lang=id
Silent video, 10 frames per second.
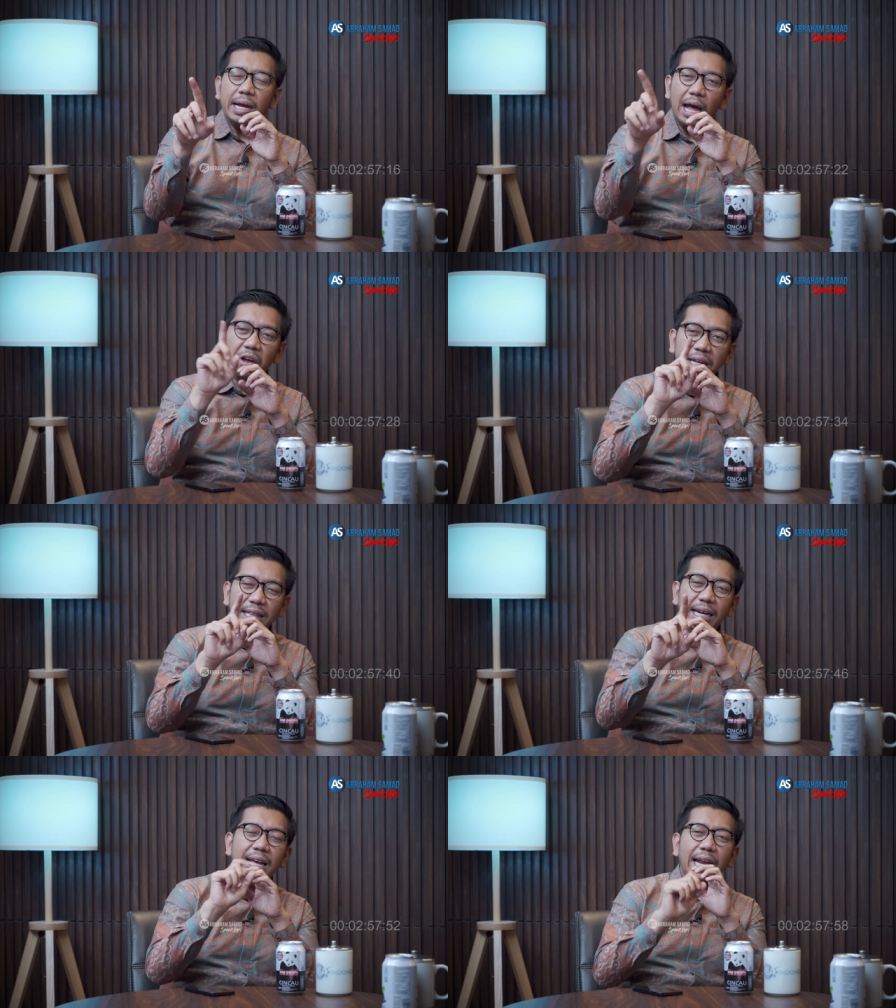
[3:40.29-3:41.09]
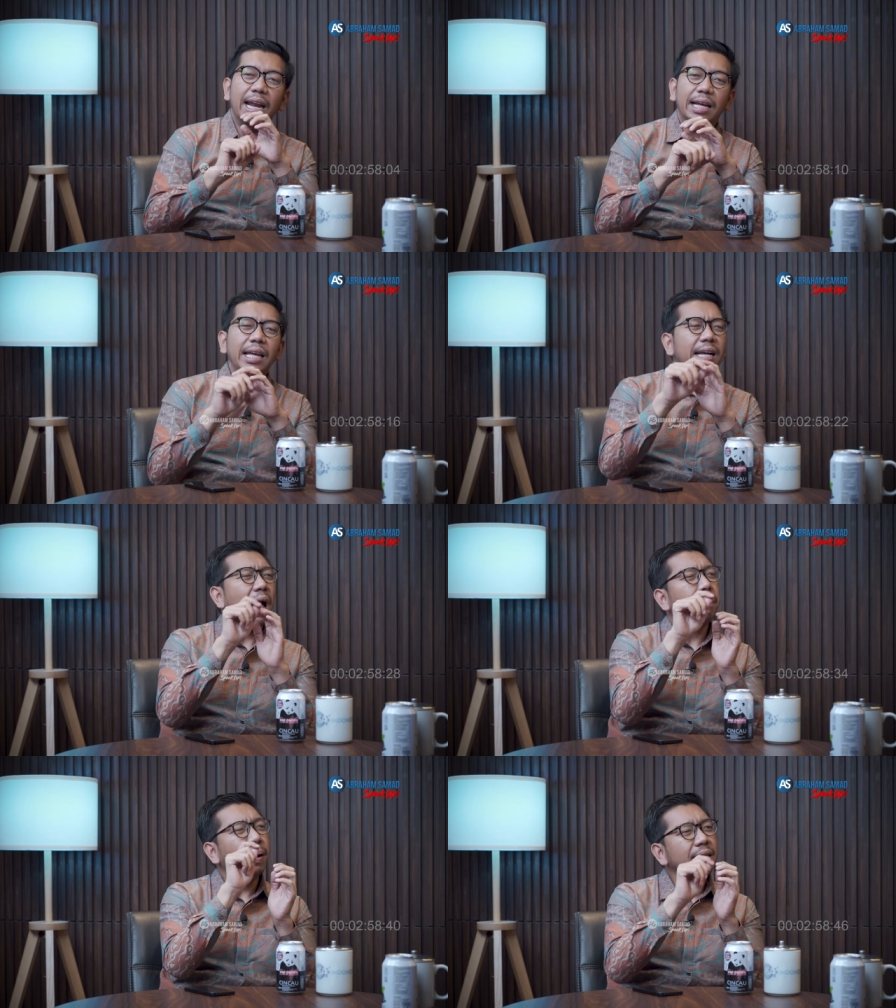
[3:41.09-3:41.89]
Kalau kita lihat lagi,
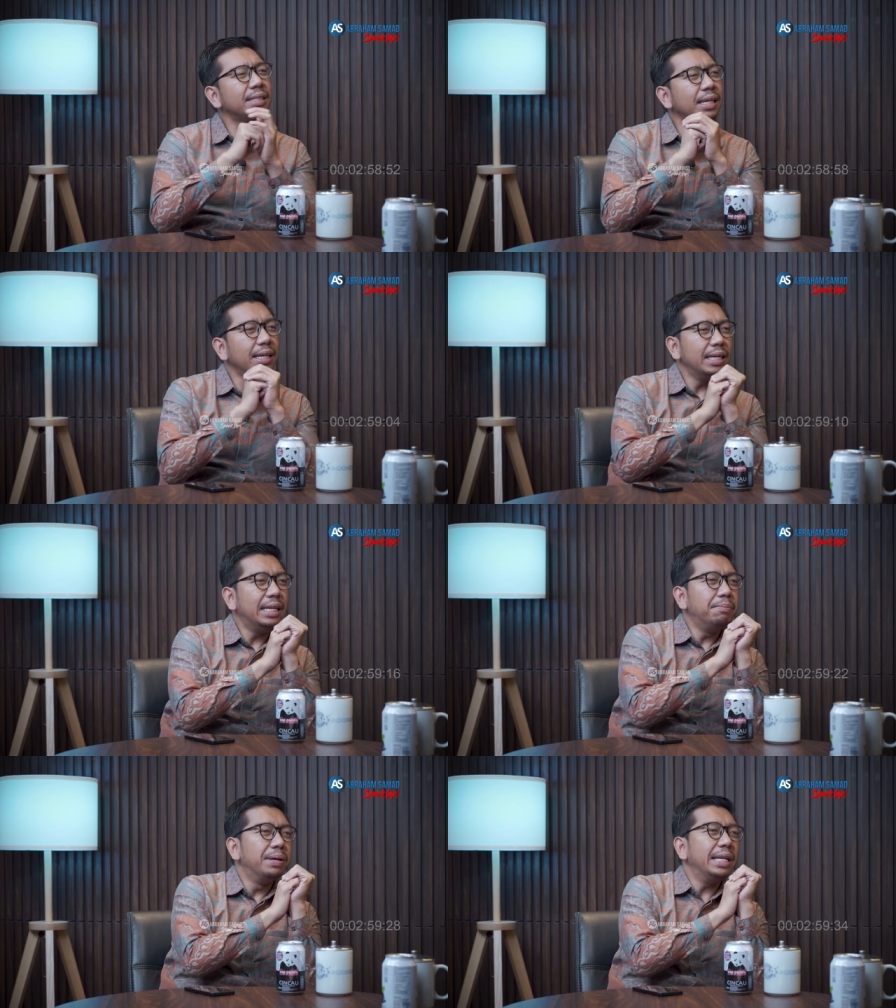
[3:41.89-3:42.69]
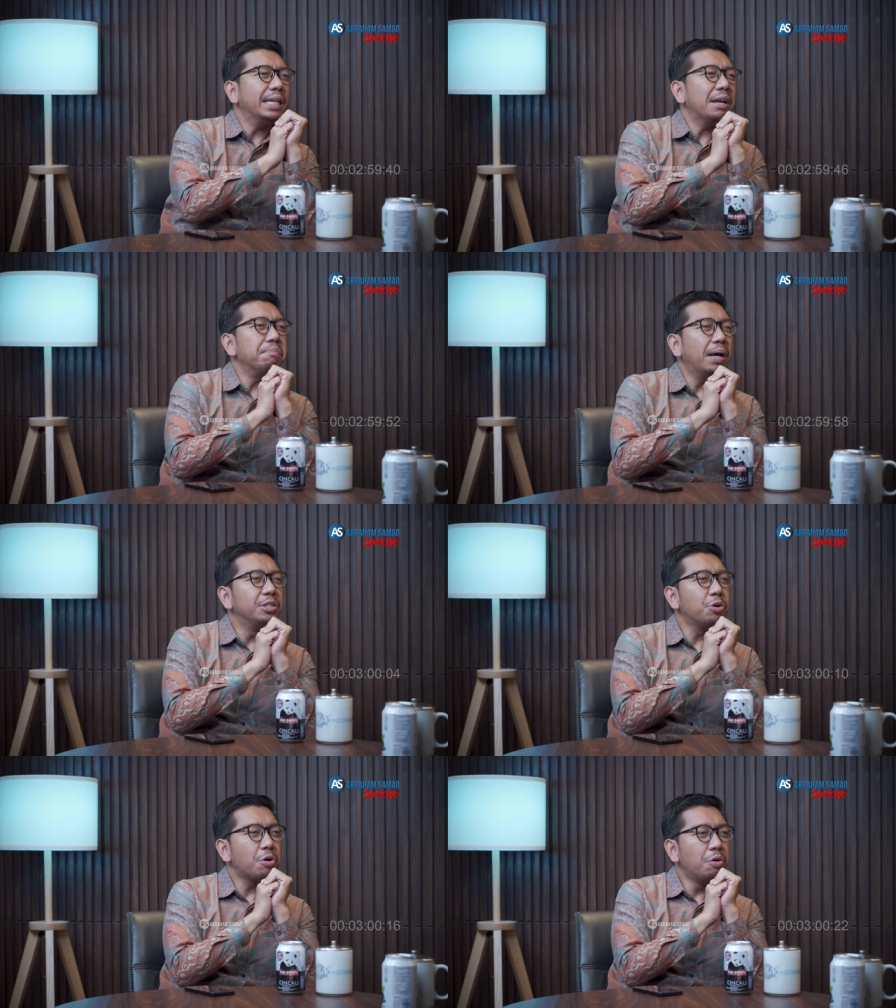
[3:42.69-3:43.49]
kapan sih diberikan Pak
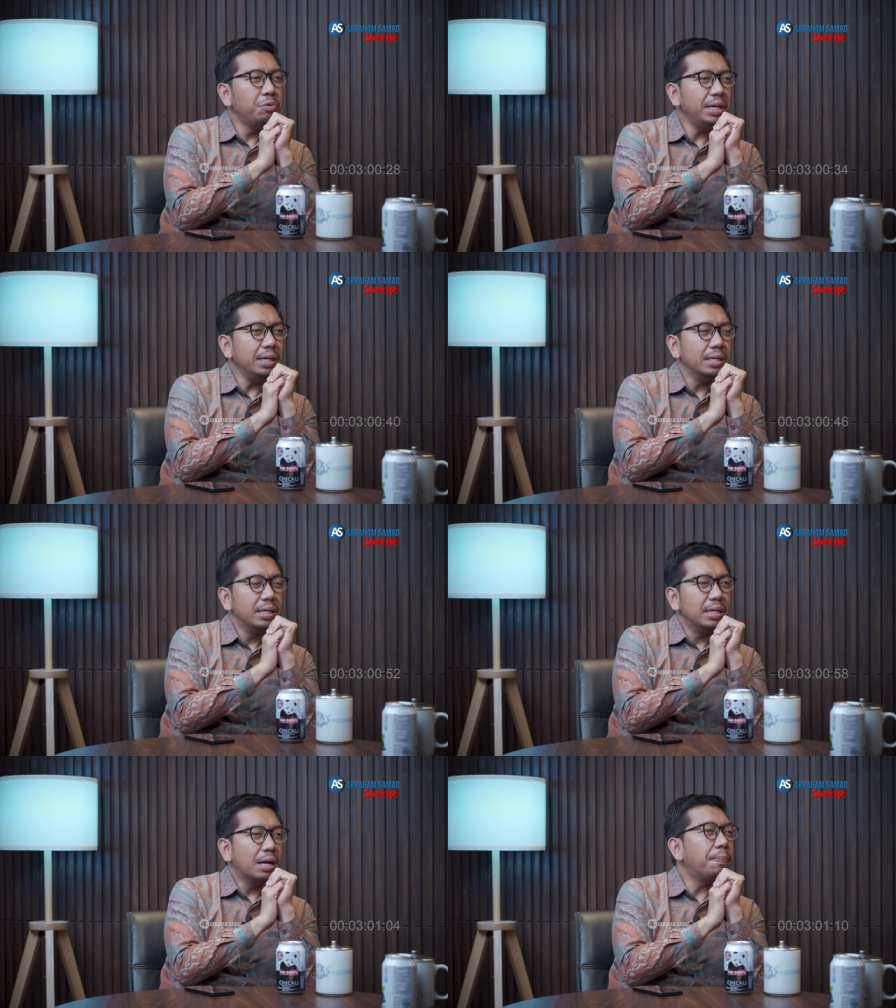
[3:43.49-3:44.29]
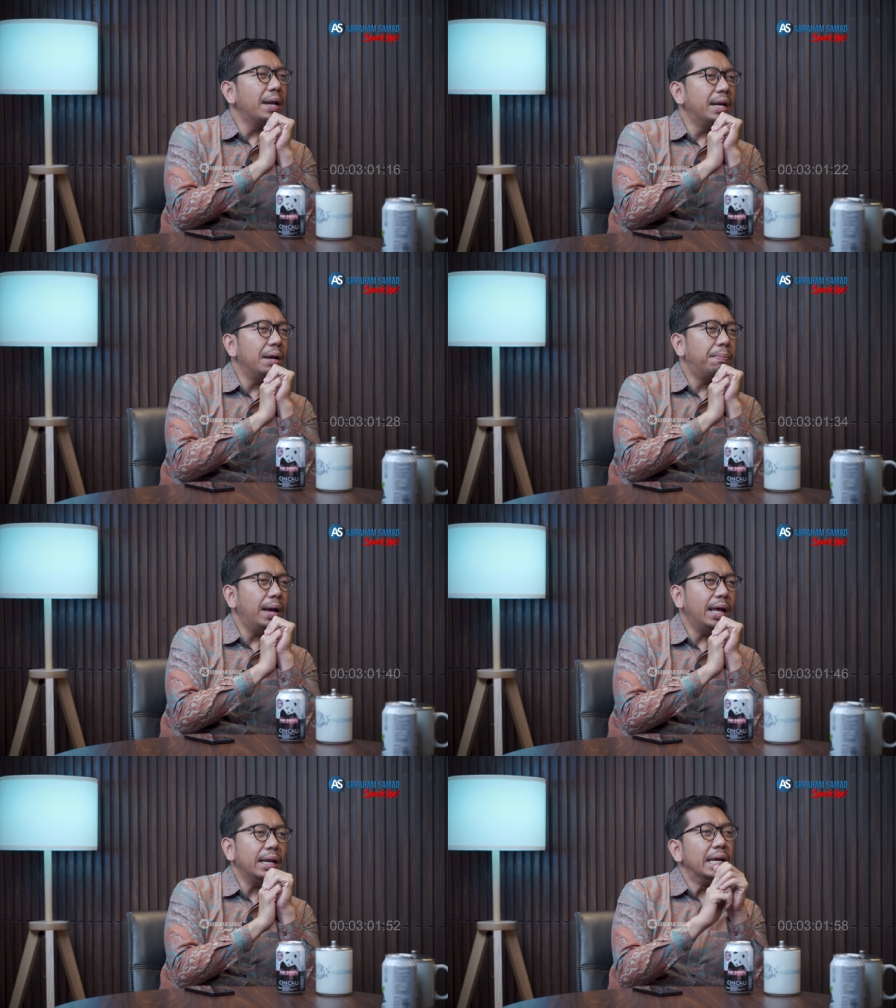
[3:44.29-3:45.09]
Jokowi kepada
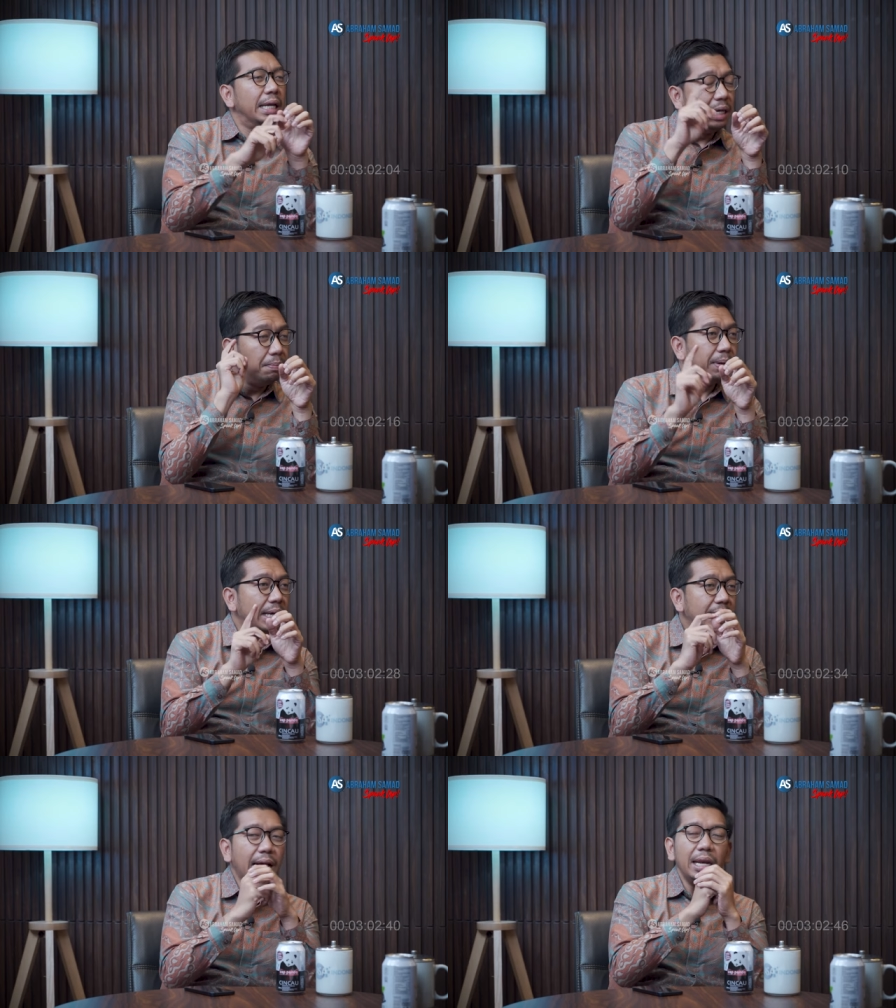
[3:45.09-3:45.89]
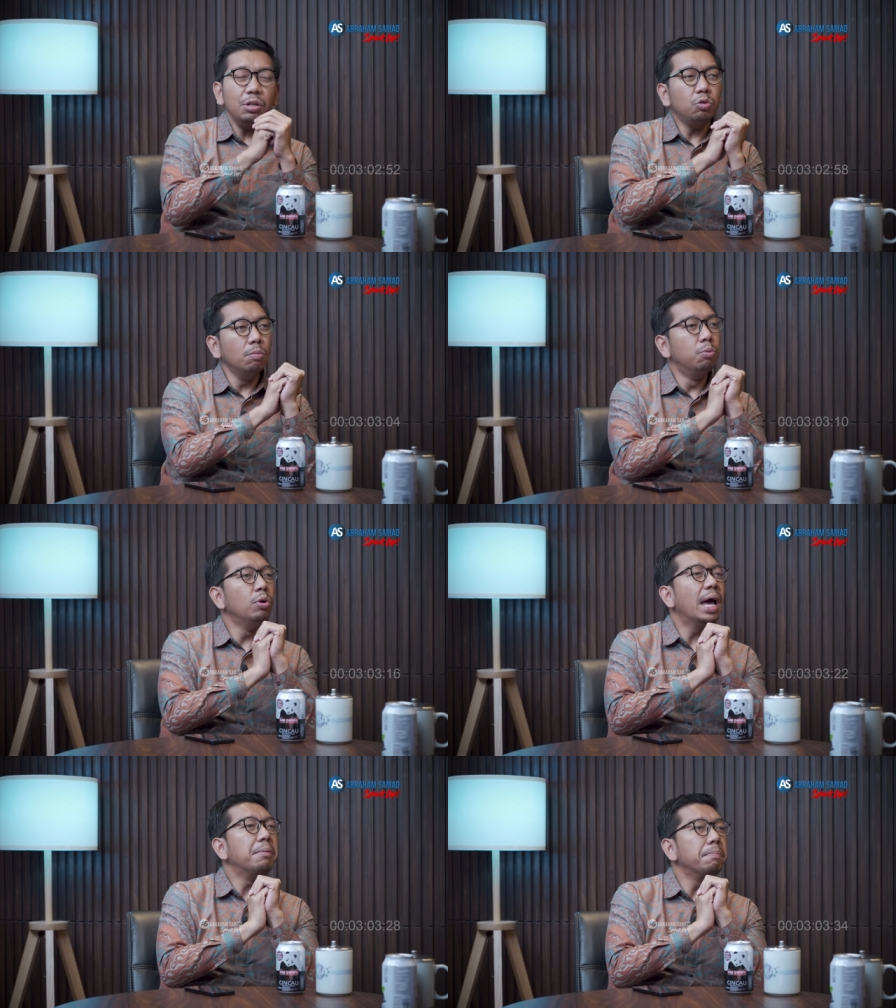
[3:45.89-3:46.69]
DPR? Diberikan itu
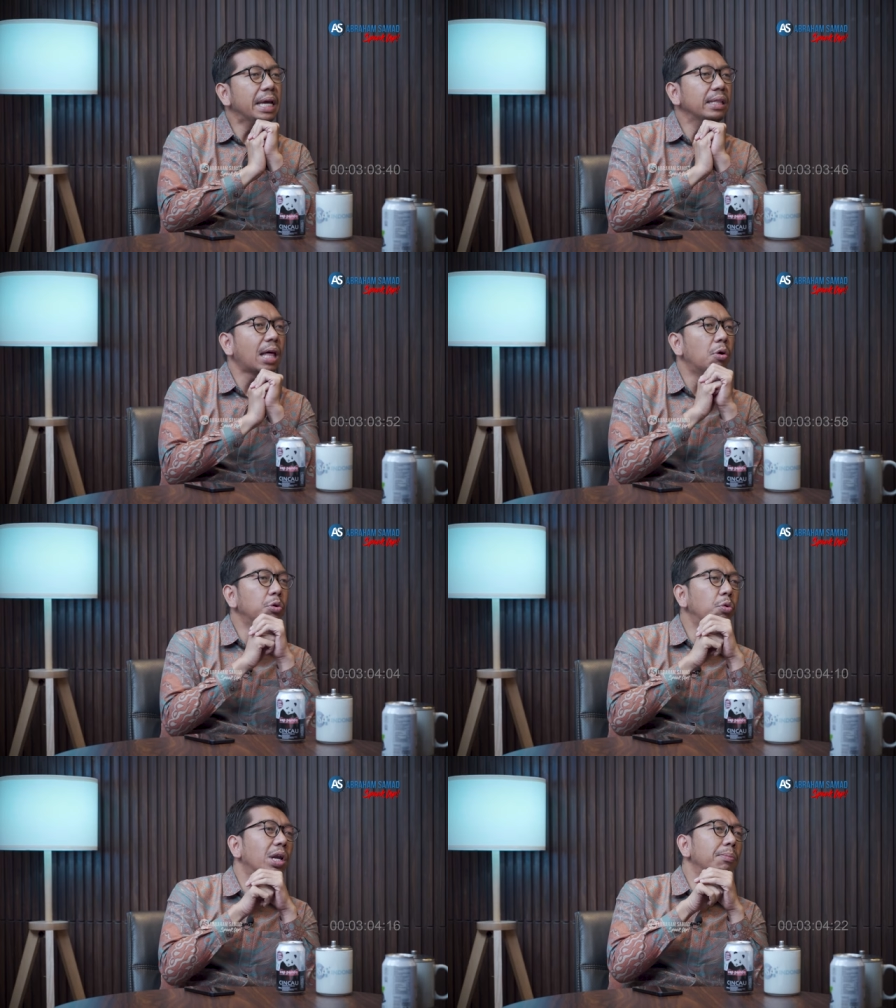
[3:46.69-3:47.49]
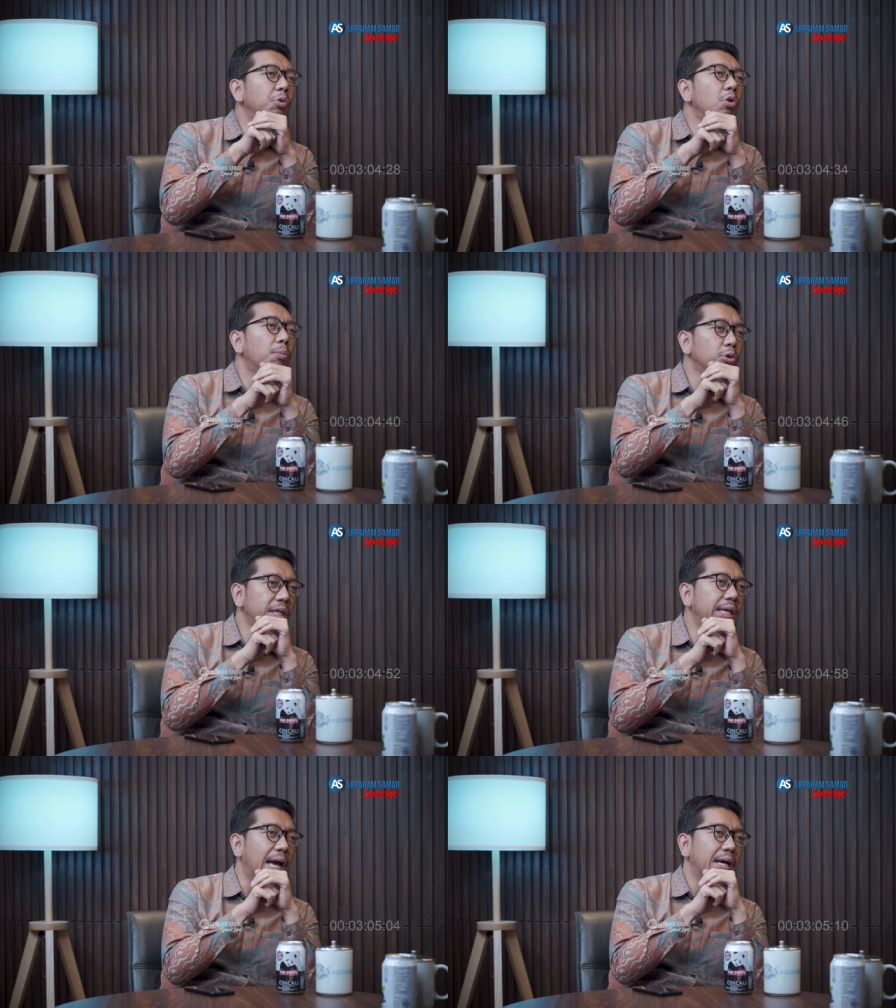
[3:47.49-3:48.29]
bulan Mei tahun
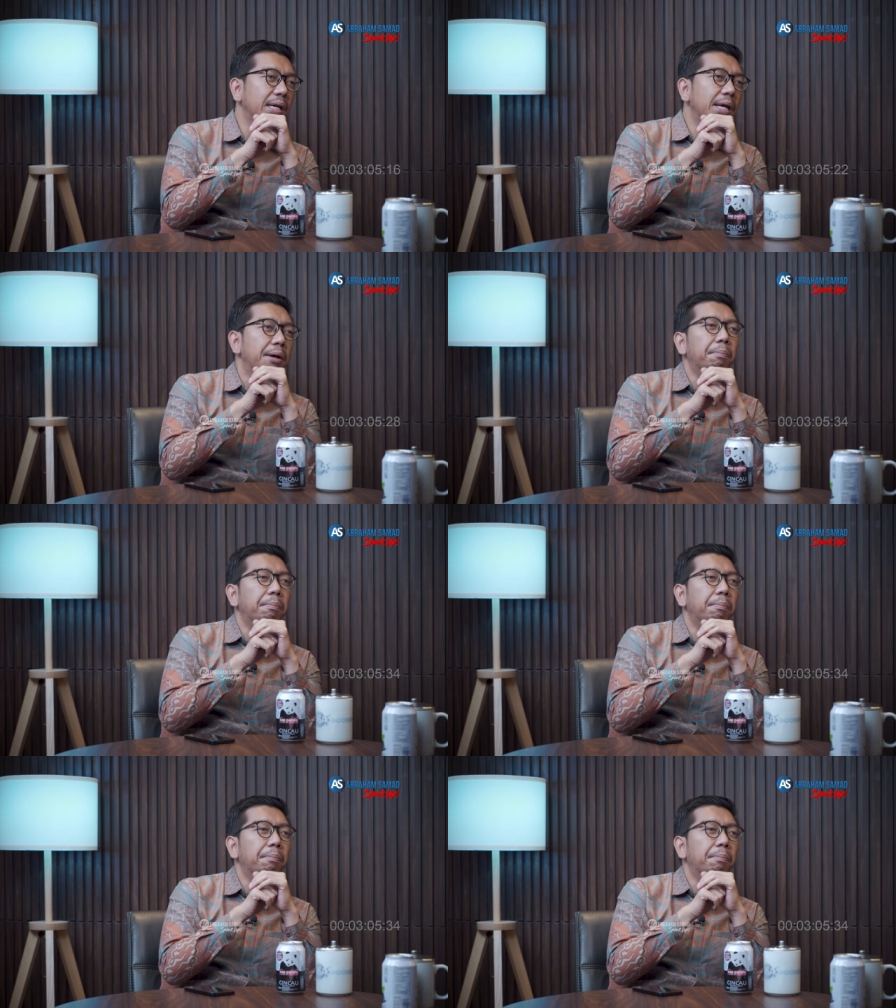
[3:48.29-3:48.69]
2023.